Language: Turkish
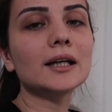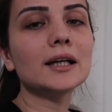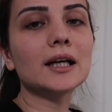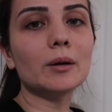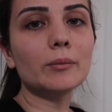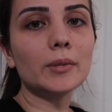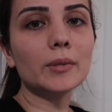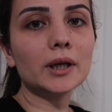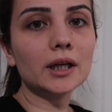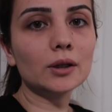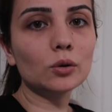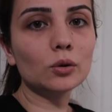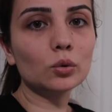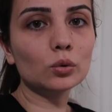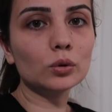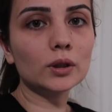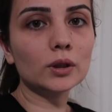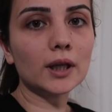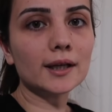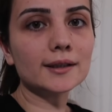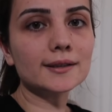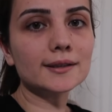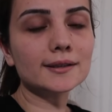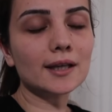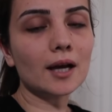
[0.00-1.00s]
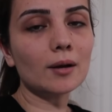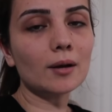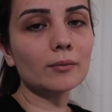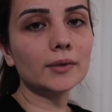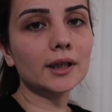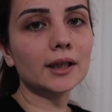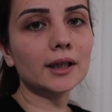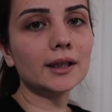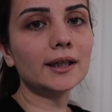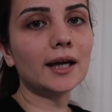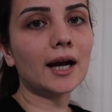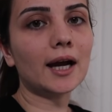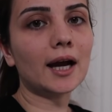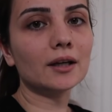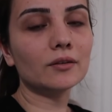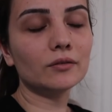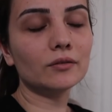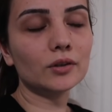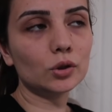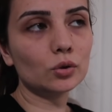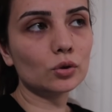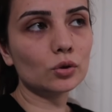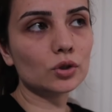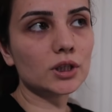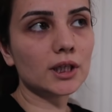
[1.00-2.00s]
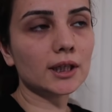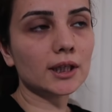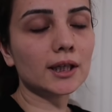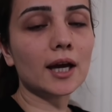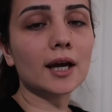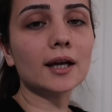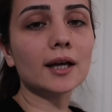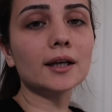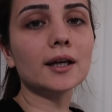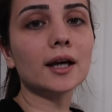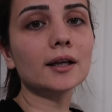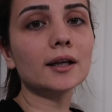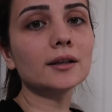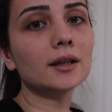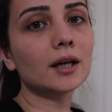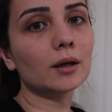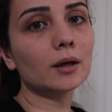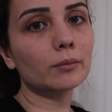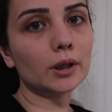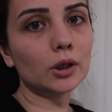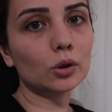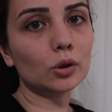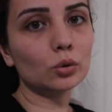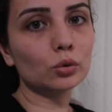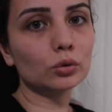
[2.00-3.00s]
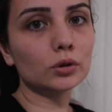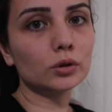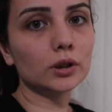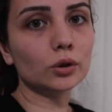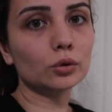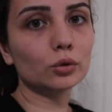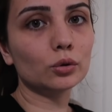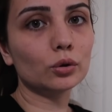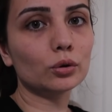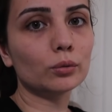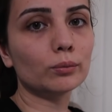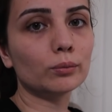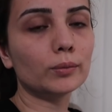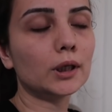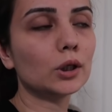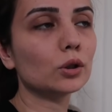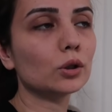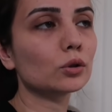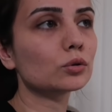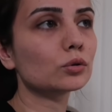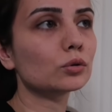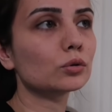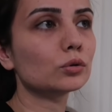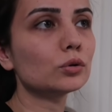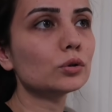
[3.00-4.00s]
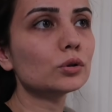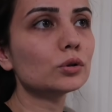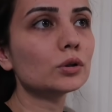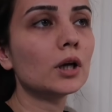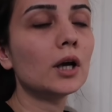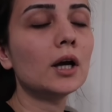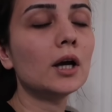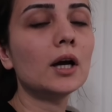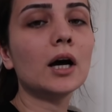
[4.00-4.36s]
Kamera kullansam da yani video çekerken kamera kullanıyorum biliyorsunuz.